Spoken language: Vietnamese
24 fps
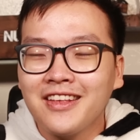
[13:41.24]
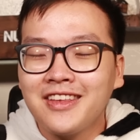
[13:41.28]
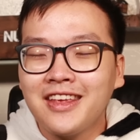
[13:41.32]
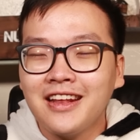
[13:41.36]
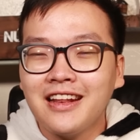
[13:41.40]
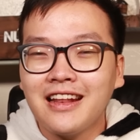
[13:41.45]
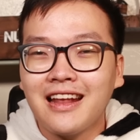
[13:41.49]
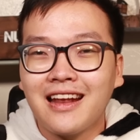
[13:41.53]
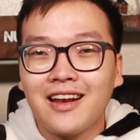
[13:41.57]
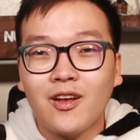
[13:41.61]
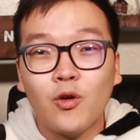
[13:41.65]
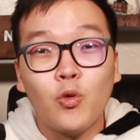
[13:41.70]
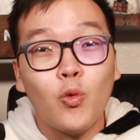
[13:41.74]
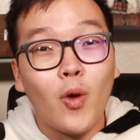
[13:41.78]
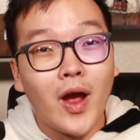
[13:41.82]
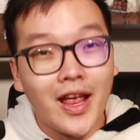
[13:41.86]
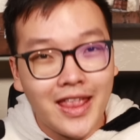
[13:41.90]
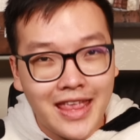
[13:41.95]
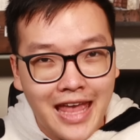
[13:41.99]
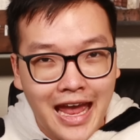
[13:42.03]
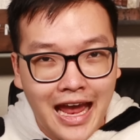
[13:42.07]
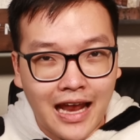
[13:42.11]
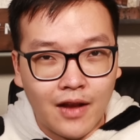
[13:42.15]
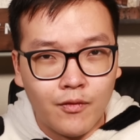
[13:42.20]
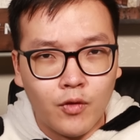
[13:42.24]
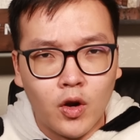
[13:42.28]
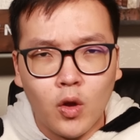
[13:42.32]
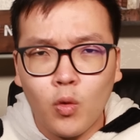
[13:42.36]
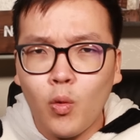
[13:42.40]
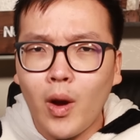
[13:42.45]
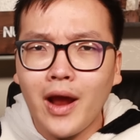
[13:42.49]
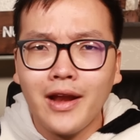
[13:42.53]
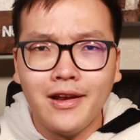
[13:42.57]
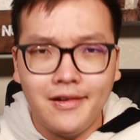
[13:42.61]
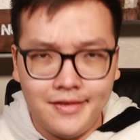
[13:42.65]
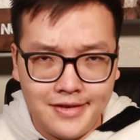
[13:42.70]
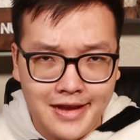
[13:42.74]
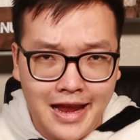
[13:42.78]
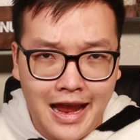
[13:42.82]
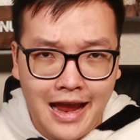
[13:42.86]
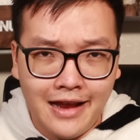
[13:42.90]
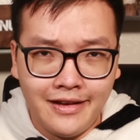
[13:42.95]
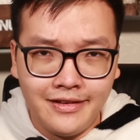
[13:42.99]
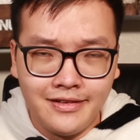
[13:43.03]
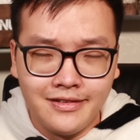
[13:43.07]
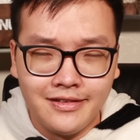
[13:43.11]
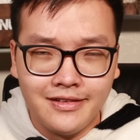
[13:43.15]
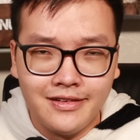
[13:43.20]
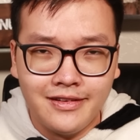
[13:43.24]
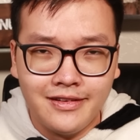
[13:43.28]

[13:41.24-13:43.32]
đó chính là nó quá nhàn và nó quá đơn giản